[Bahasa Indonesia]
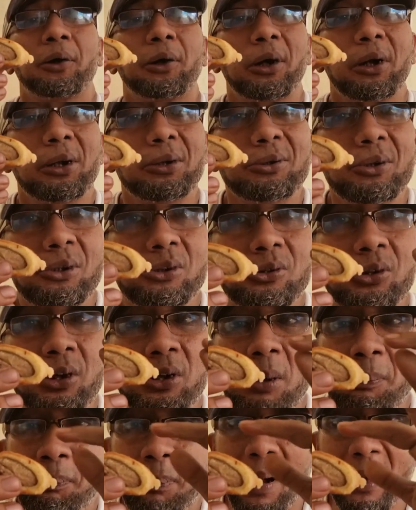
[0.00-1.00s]
kerannya
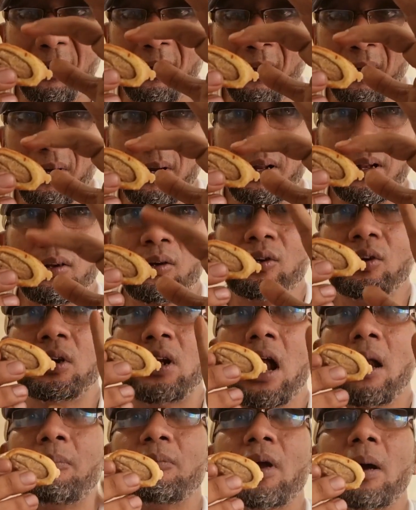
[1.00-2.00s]
di depan nih terus
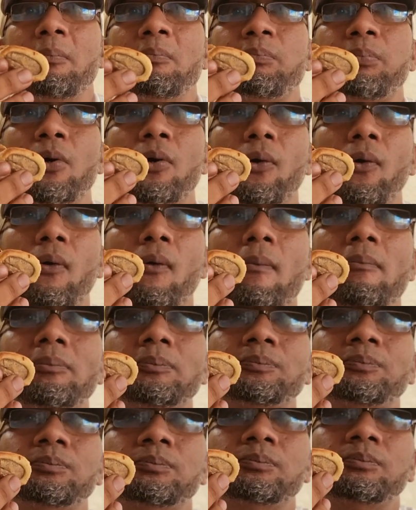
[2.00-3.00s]
dalamnya empuk
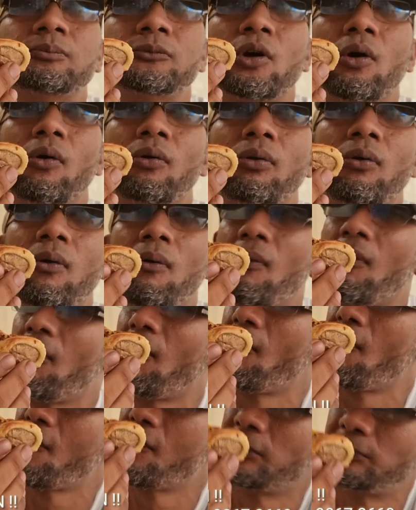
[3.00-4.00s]
hmm, ya
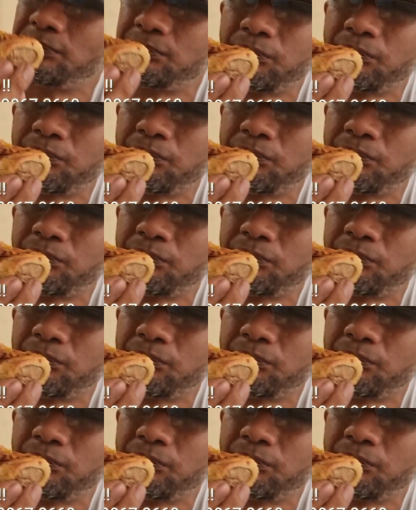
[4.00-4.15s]
allah